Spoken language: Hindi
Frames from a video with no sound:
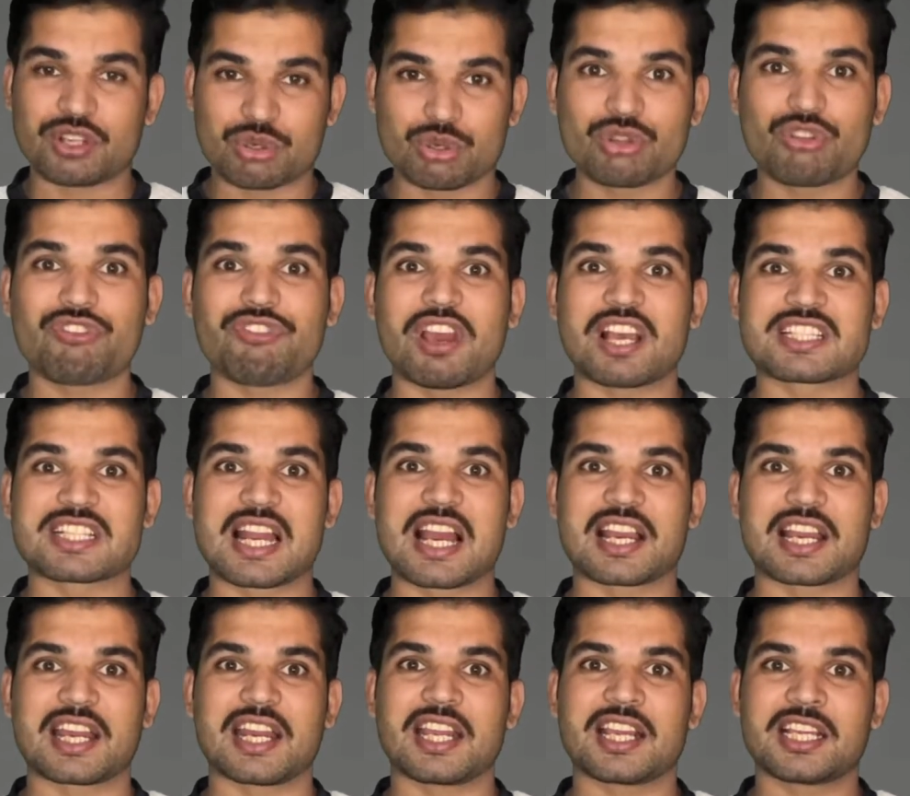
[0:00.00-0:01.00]
खुद फैसला
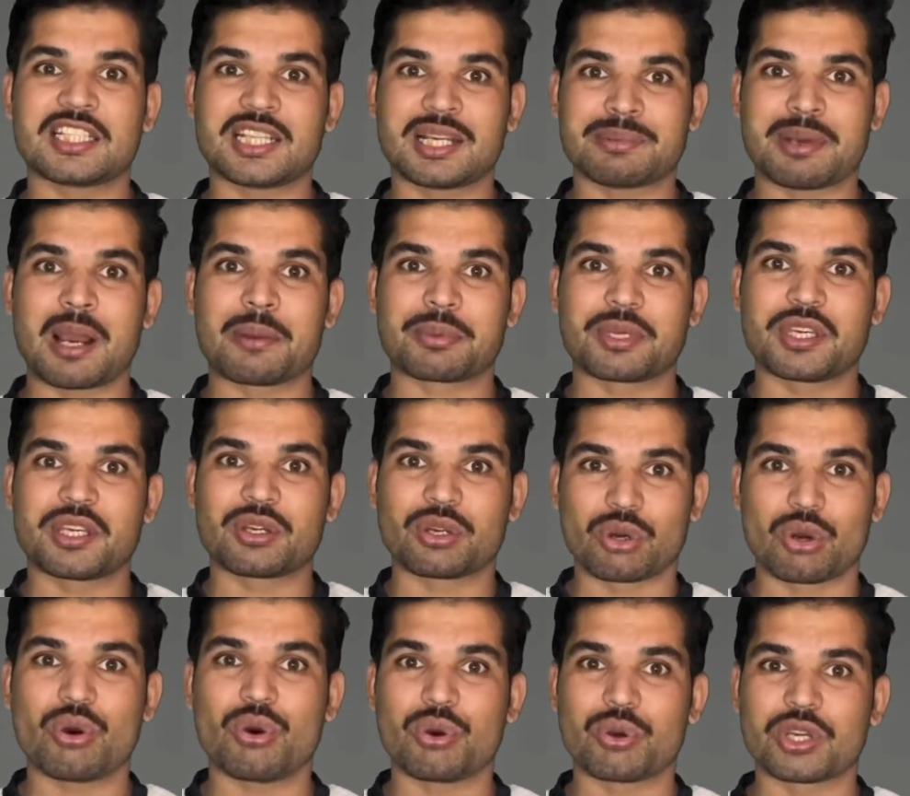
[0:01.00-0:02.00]
करेंगे जब आपकी
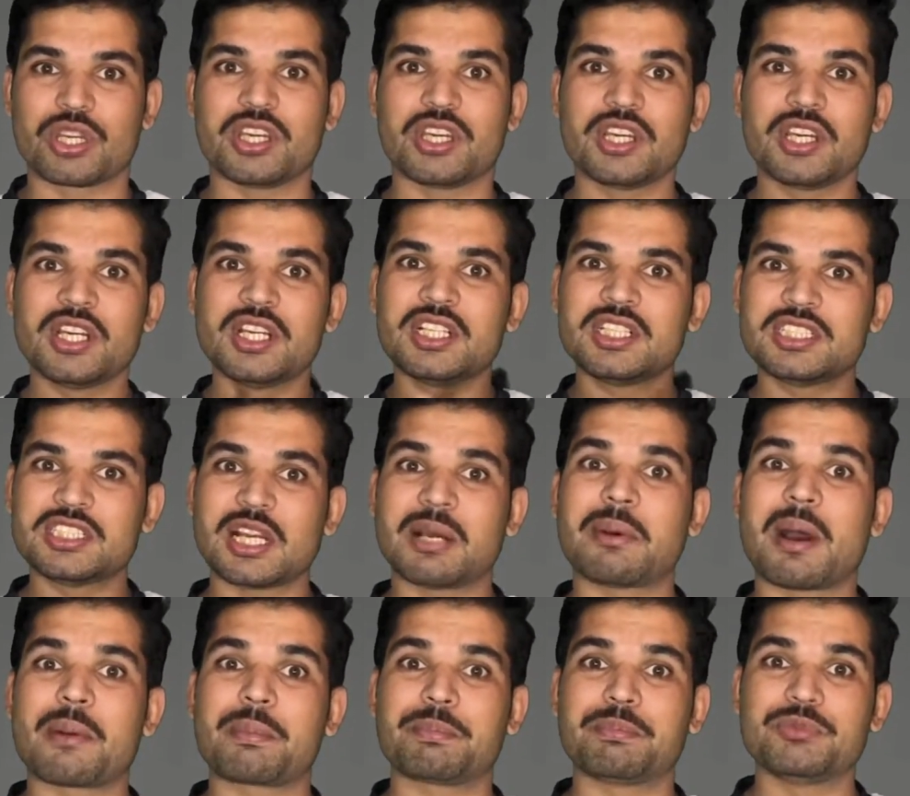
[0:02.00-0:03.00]
ग्रो होगी
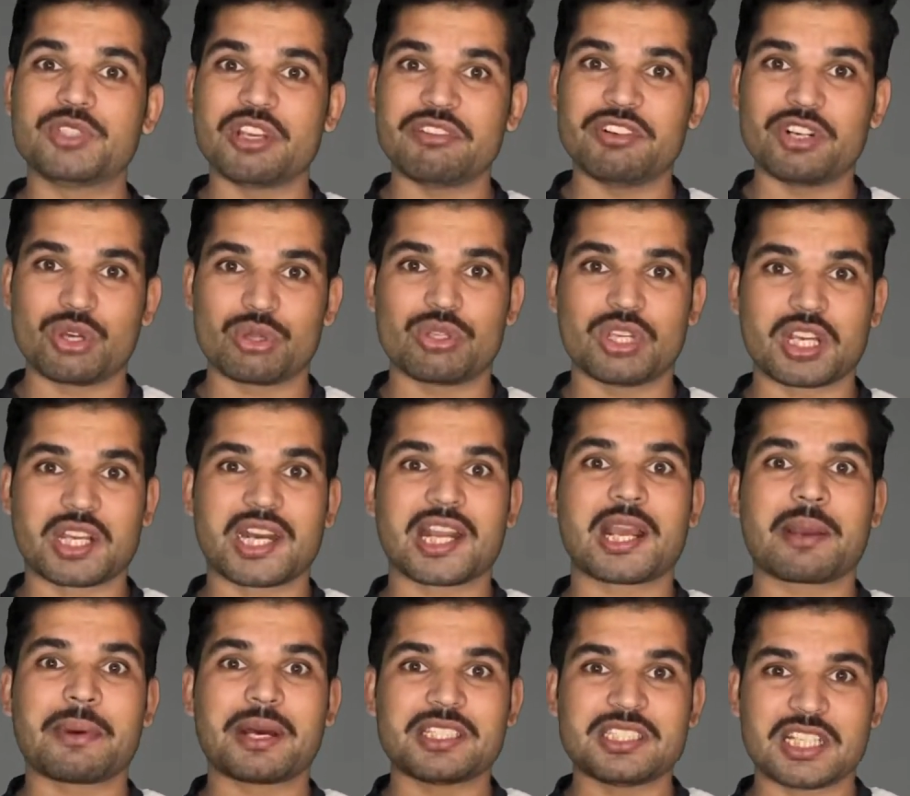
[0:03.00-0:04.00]
जब आप ये वीडियो देखने
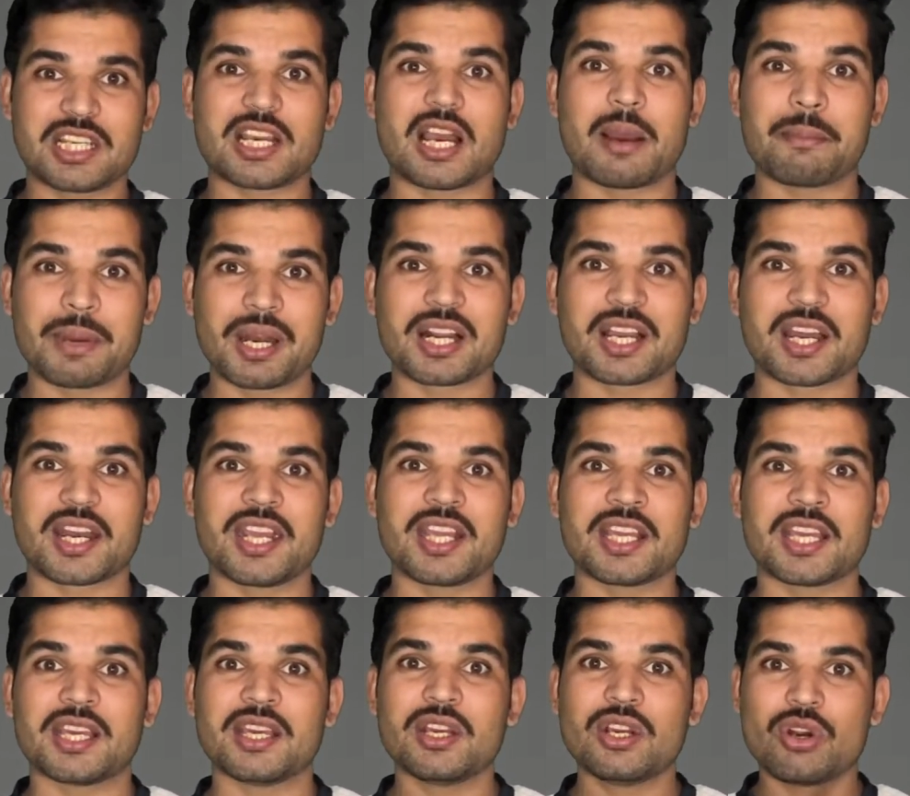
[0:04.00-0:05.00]
के बाद ये अमल
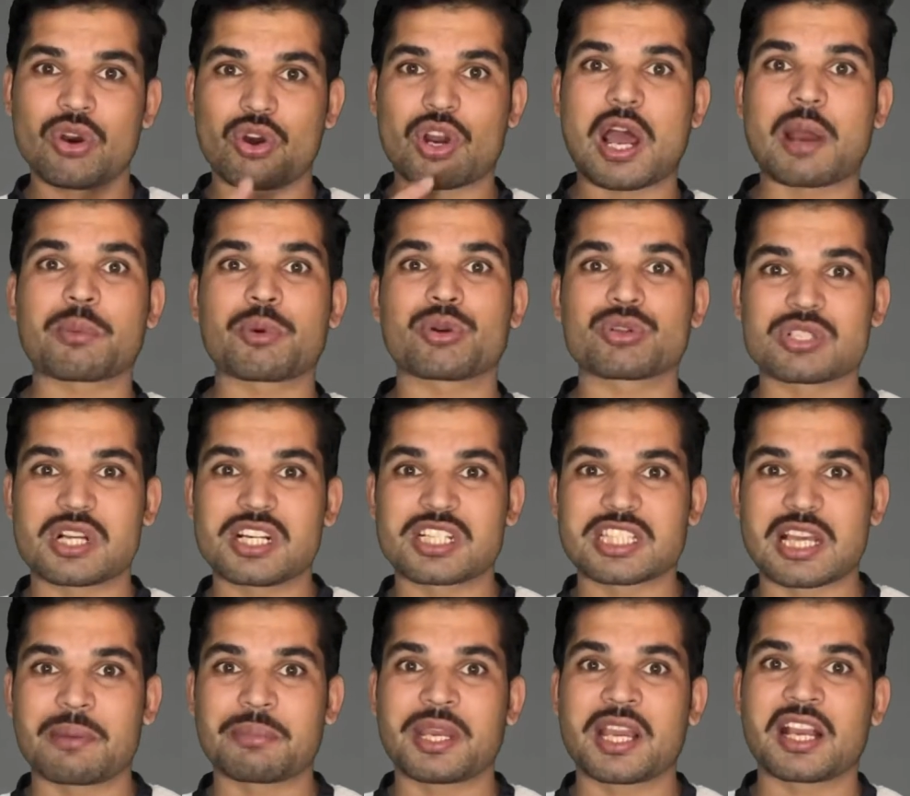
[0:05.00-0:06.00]
करेंगे और आपको रिजल्ट
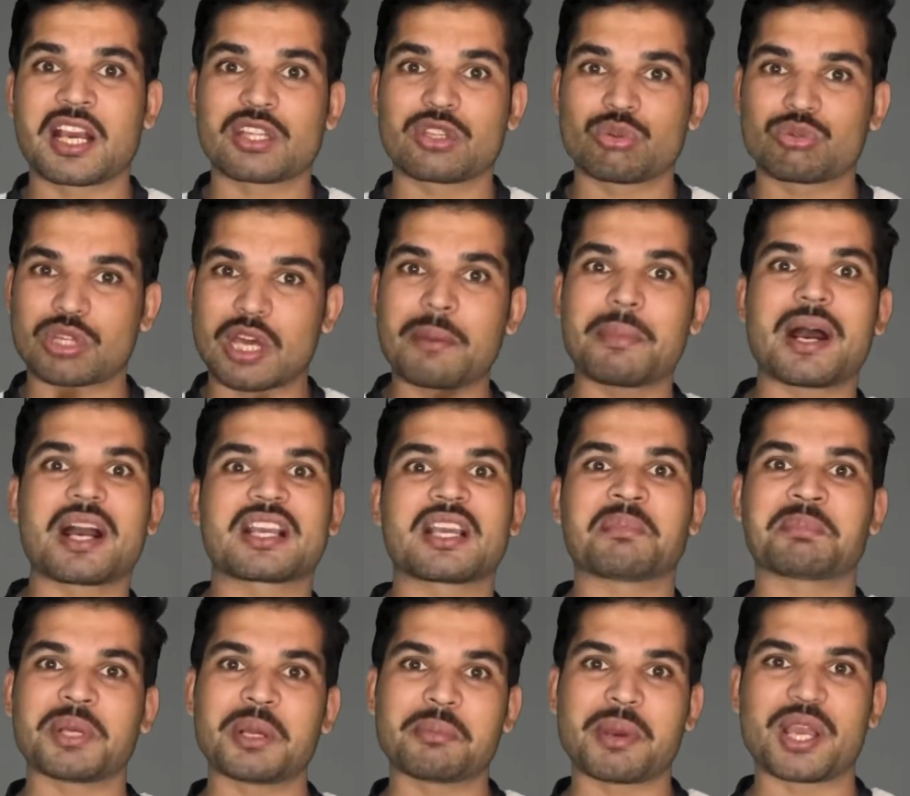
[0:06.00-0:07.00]
सामने आएगा तो तब आके
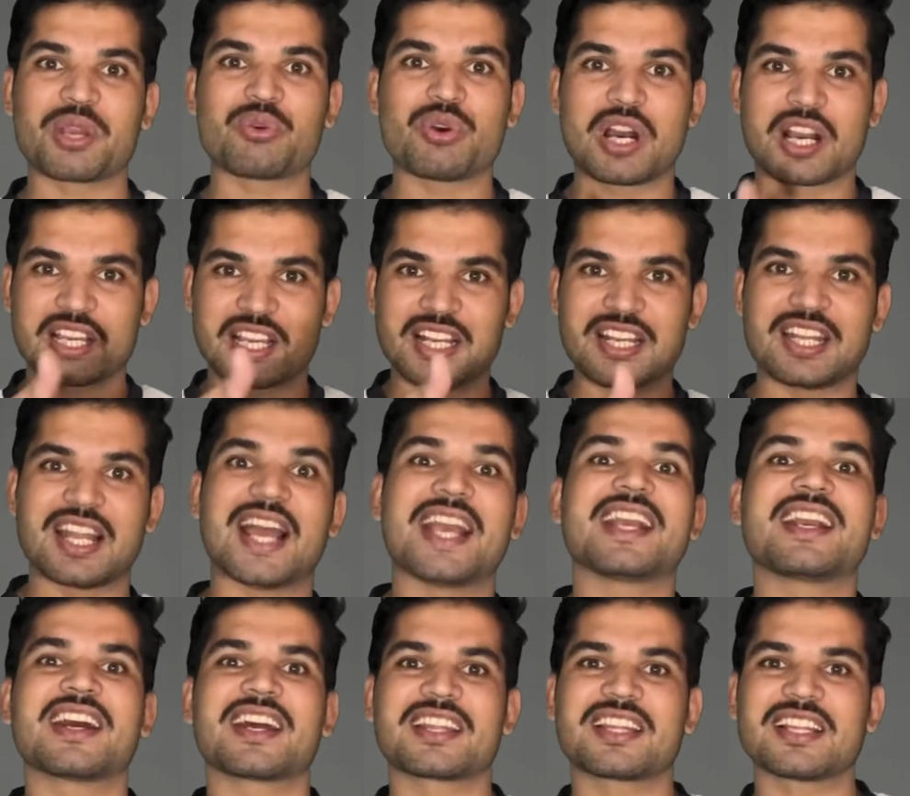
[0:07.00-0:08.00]
अपने भाई को आके
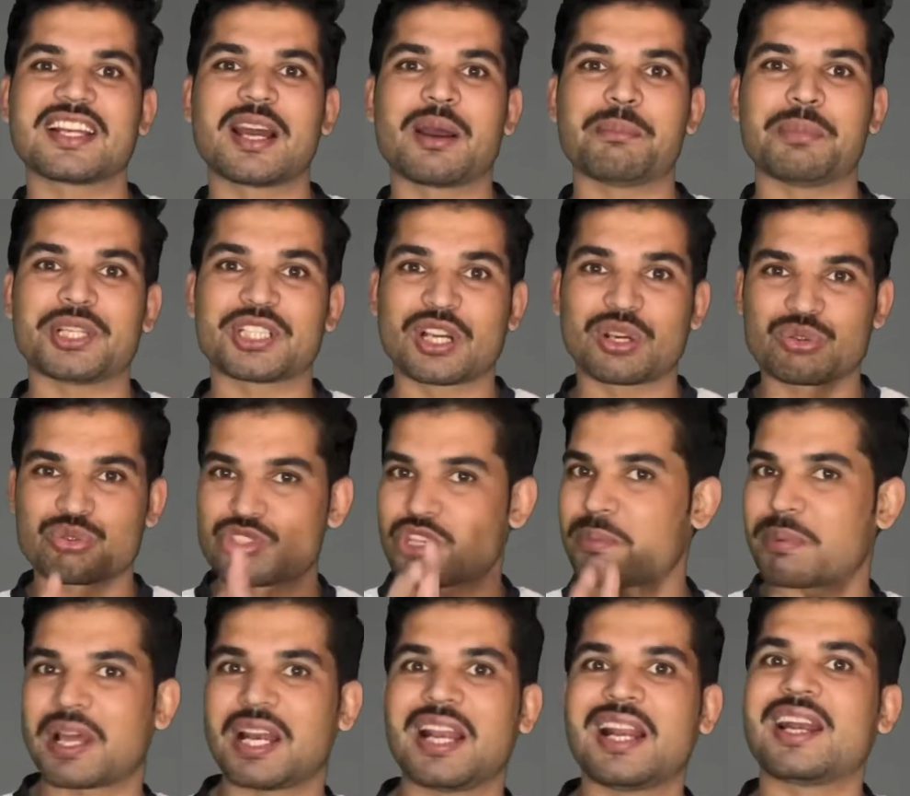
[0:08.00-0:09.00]
लाइक कर देना बेशक
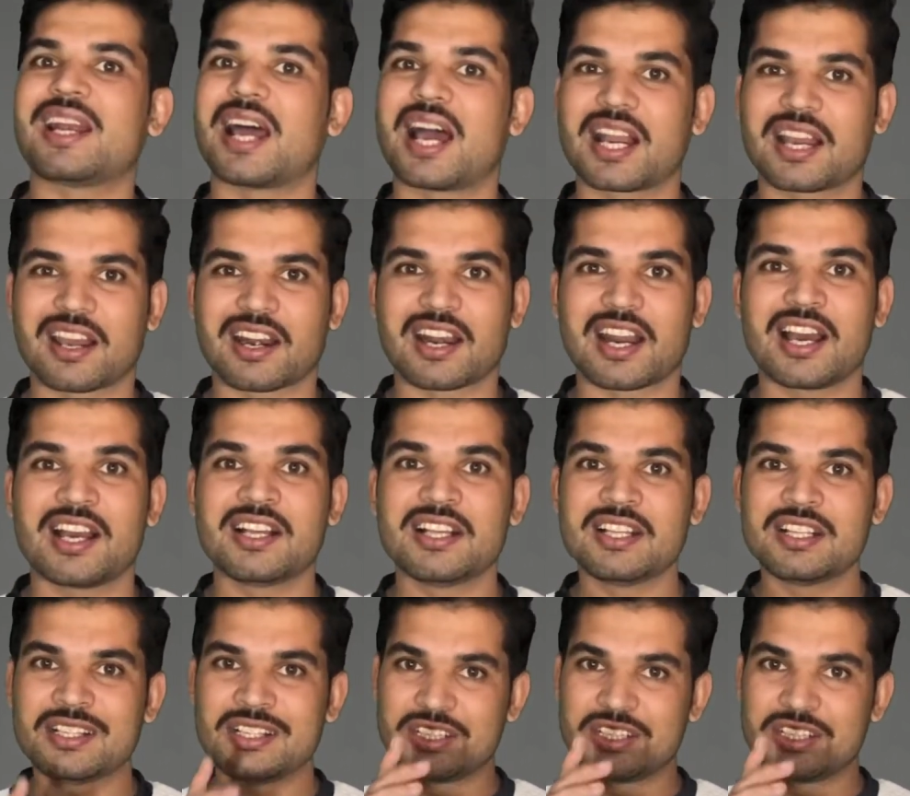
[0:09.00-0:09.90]
उससे पहले ना करना